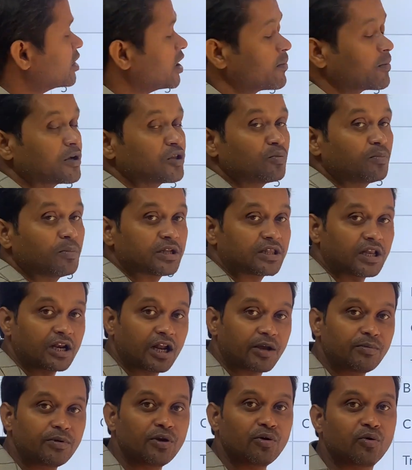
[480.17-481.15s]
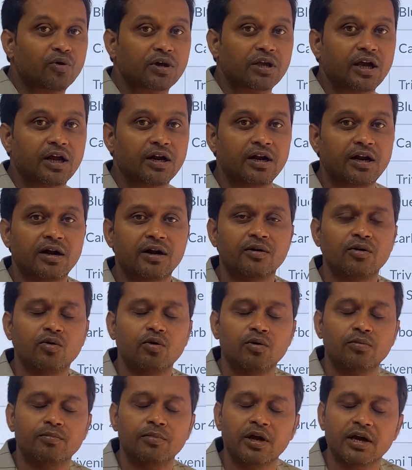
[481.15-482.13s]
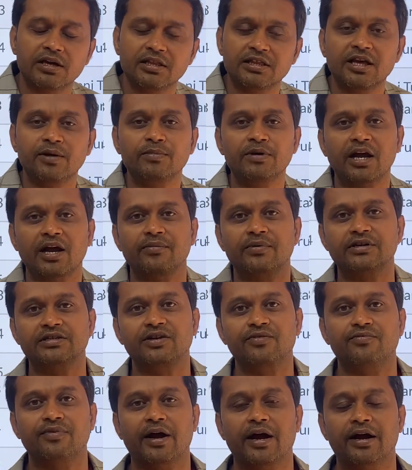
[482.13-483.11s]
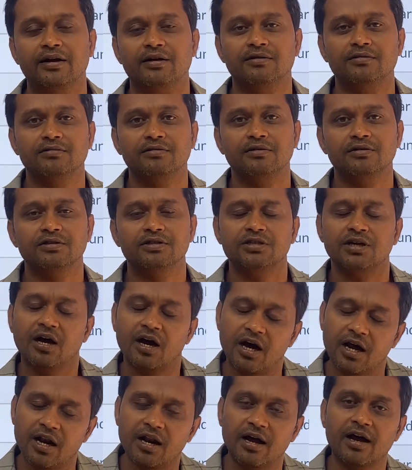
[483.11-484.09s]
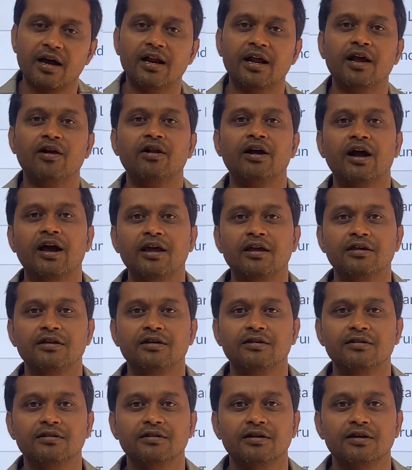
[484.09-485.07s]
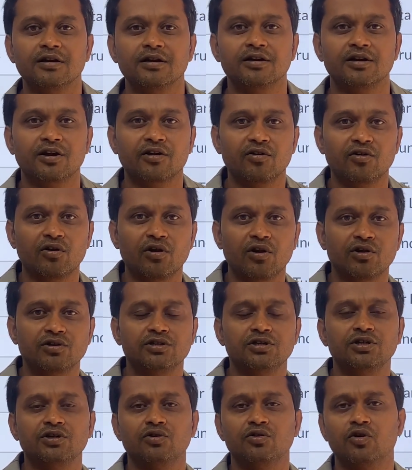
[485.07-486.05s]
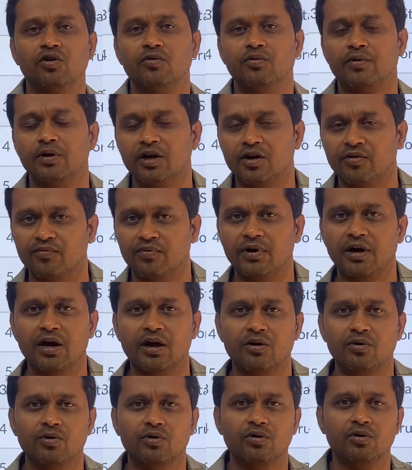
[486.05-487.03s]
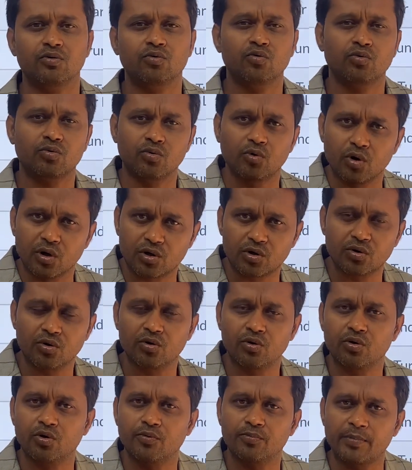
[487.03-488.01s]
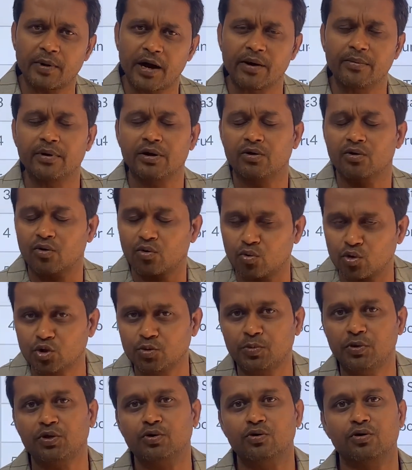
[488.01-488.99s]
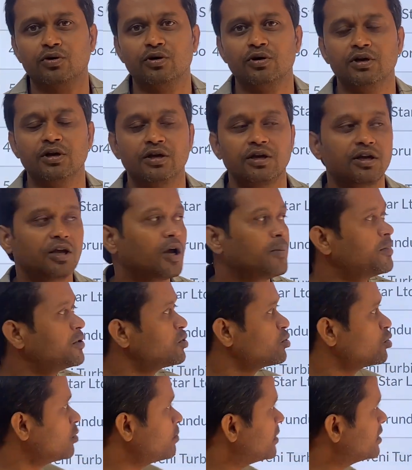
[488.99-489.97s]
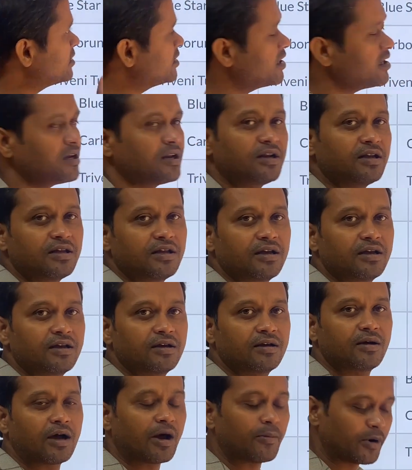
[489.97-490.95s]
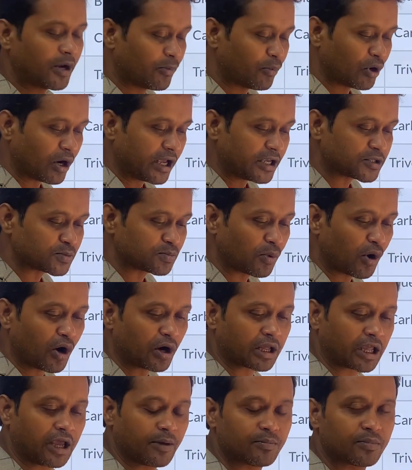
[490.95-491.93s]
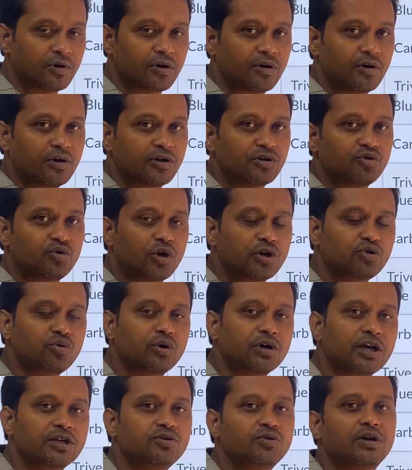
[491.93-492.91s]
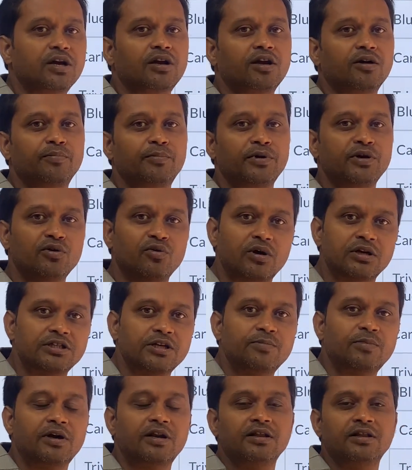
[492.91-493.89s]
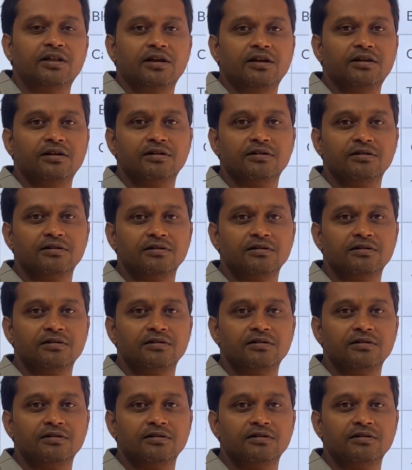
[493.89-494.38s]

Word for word: कैप का तो मतलब ही हो गया ना एकदम डाइवर्सिफाइड जहाँ लगाना है लगाएंगे टेक्नोलॉजी हो इंफ्रा हो ऑटो हो पावर हो कुछ भी हो यहाँ पे तो कोई बंधन ही नहीं है हमने बोला स्मॉल कैप जो छोटा छोटा कंपनी होगा सब खरीदेंगे